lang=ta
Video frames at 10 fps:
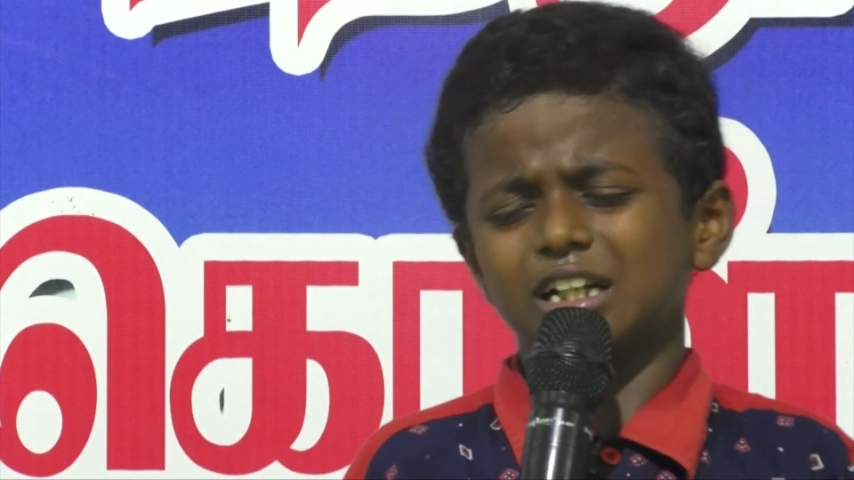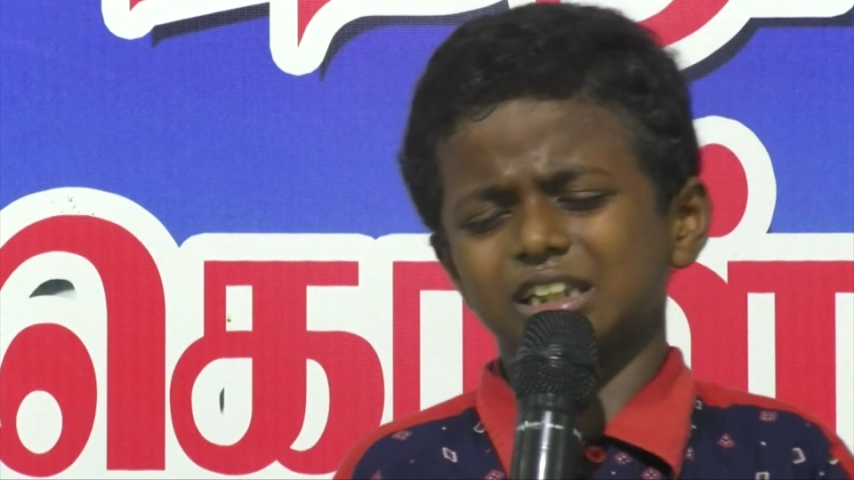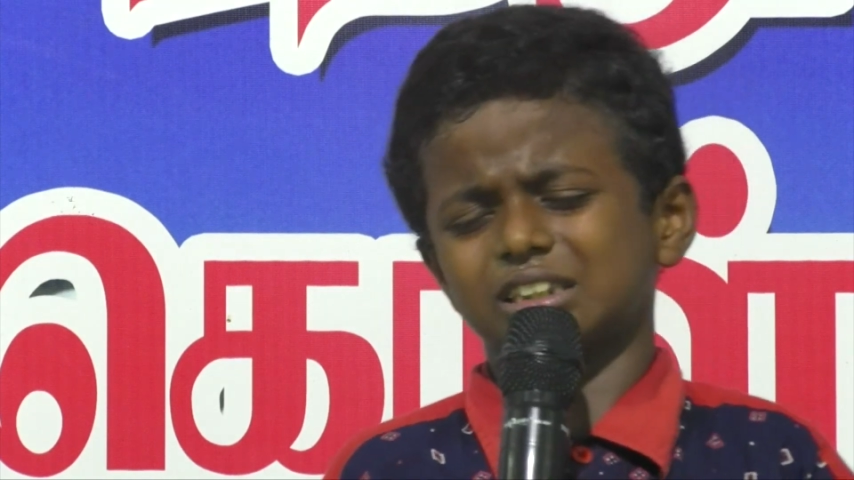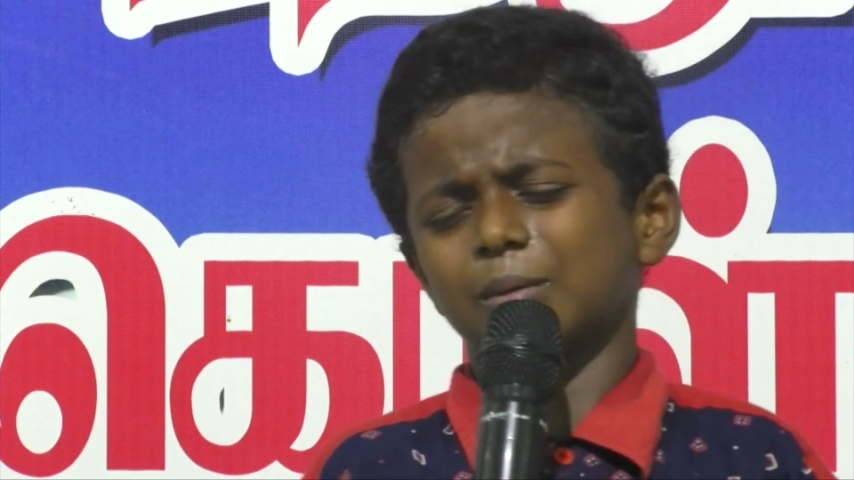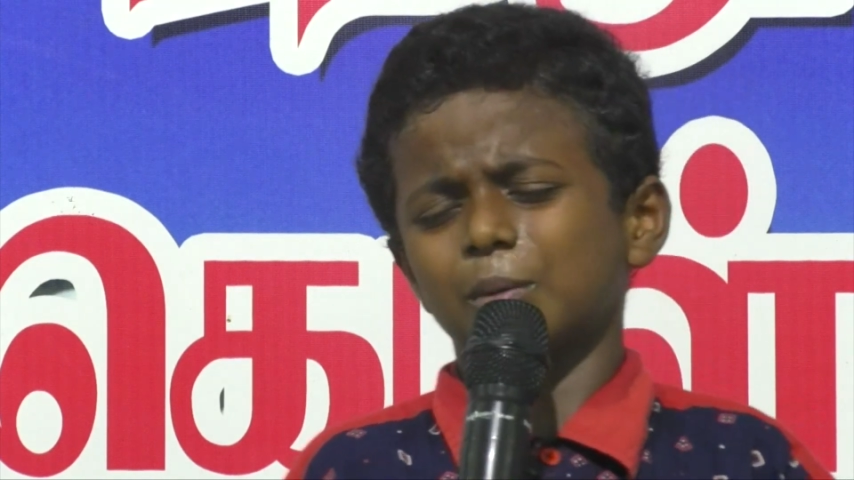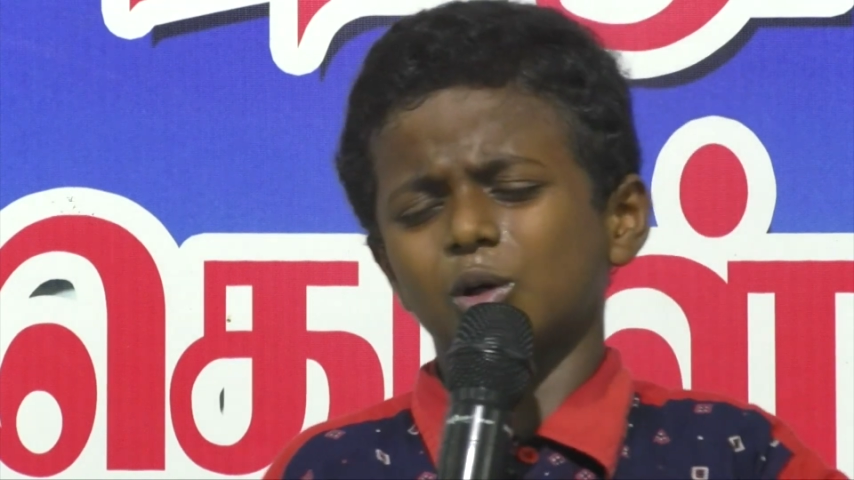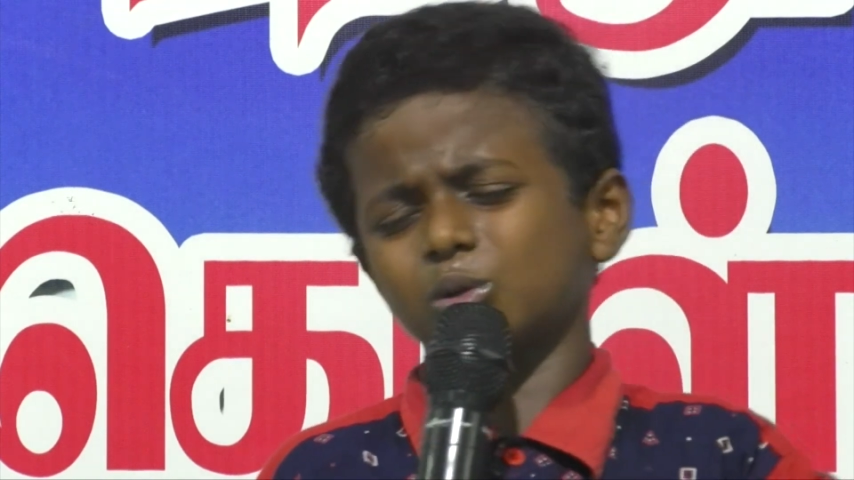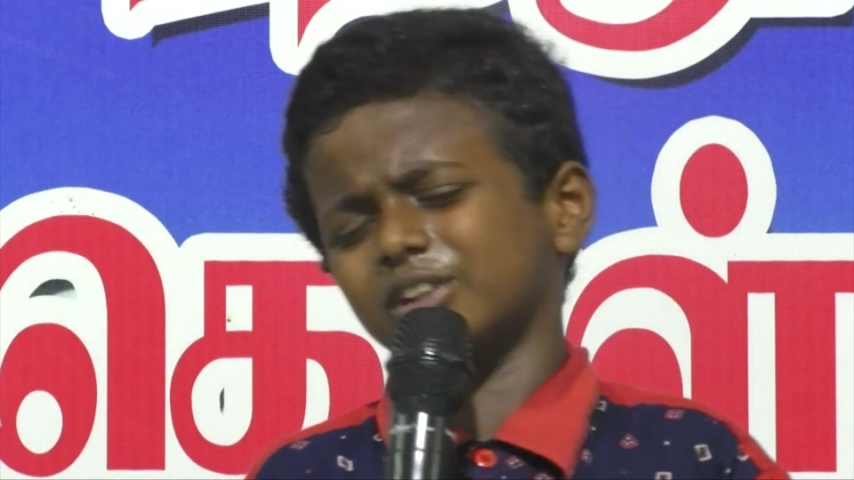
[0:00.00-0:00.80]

எழுங்கத்தப்ப